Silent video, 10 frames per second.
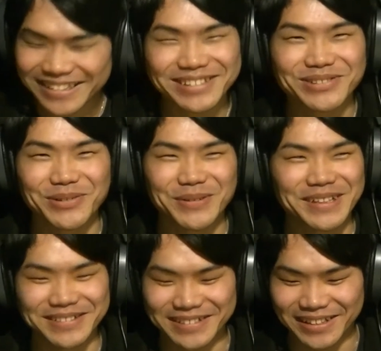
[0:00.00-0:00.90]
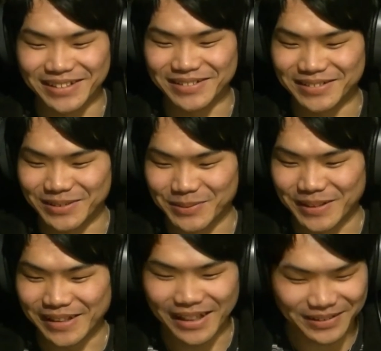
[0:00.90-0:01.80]
なんでそこ覚えてるんだっていう
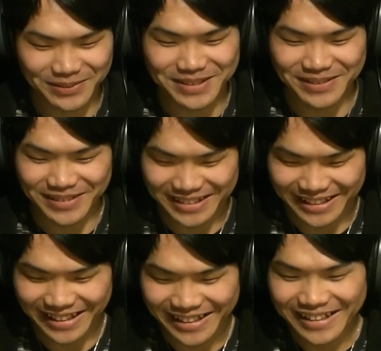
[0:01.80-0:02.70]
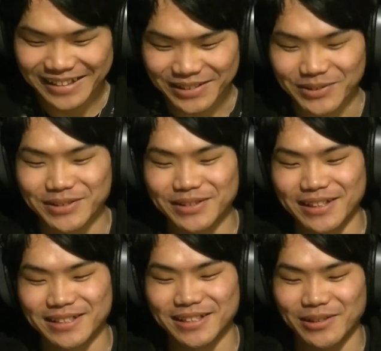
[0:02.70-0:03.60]
ツッコミあるかもしれませんがそういう
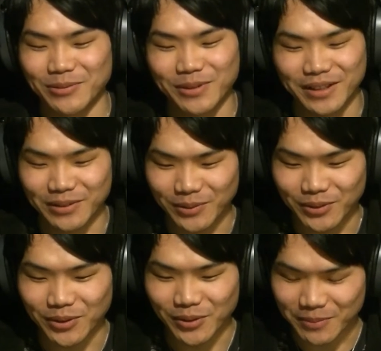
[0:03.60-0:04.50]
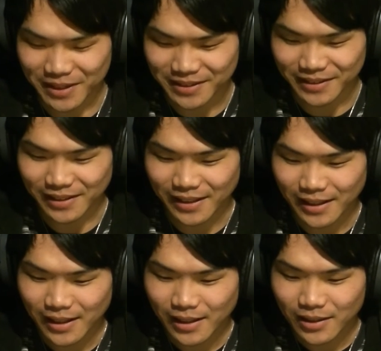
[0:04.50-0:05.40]
感じで思いに残っております
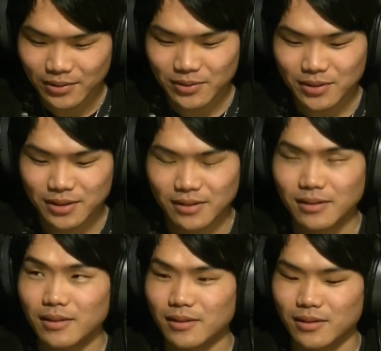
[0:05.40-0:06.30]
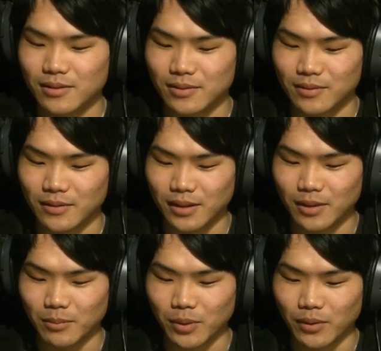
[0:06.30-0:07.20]
そしてです
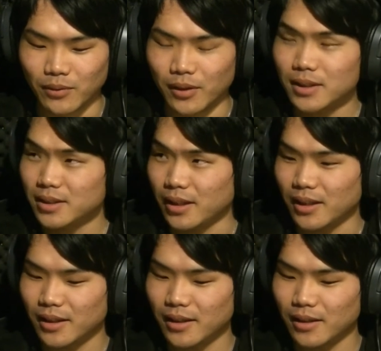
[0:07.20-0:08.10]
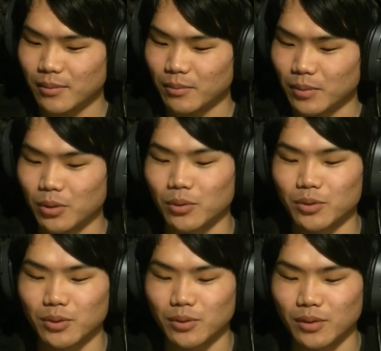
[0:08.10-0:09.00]
ね、まあ、なぜ、まあ、こ
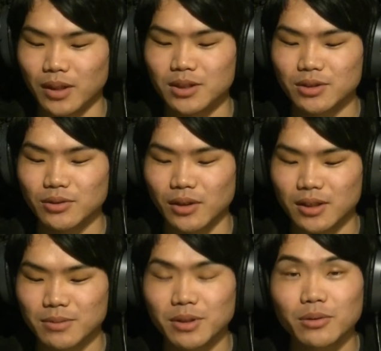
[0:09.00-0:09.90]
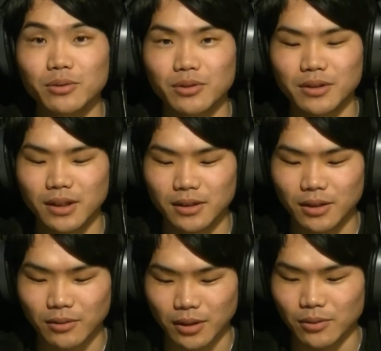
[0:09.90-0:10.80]
のラジオを始めることになった
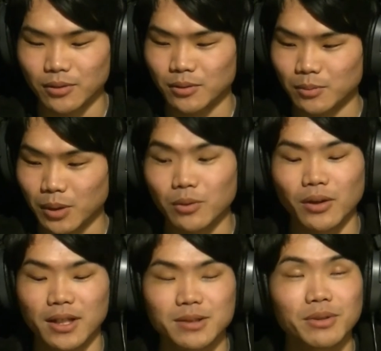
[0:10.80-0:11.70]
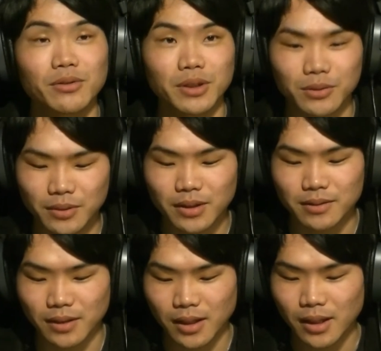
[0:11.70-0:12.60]
のかというか、まあ、この初めの二歩で
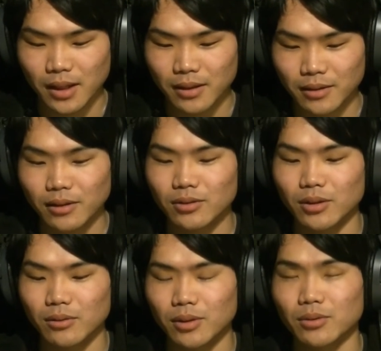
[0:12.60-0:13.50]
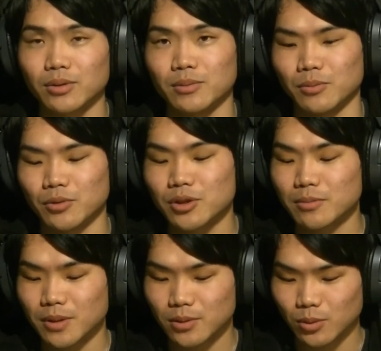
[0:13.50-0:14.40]
すねになったのかと申し
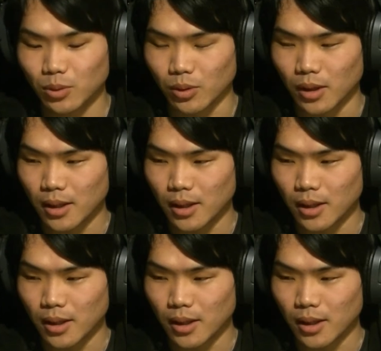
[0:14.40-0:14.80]
ますと